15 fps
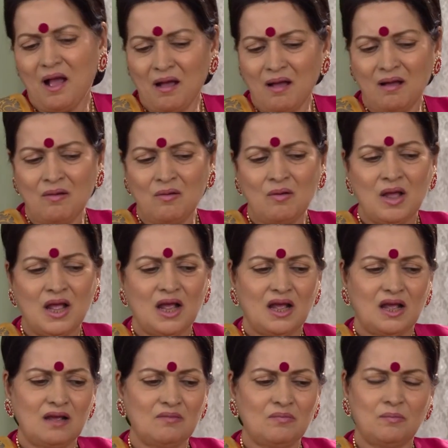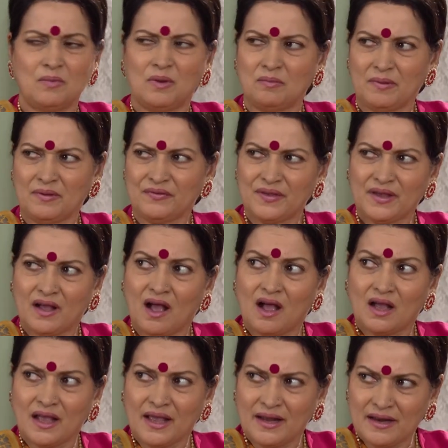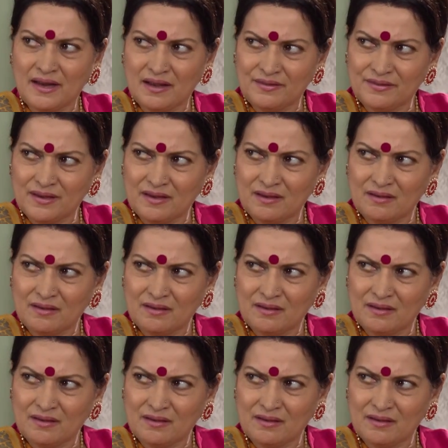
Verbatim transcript: आ, हाँ, वैसे कहा कह रही है थी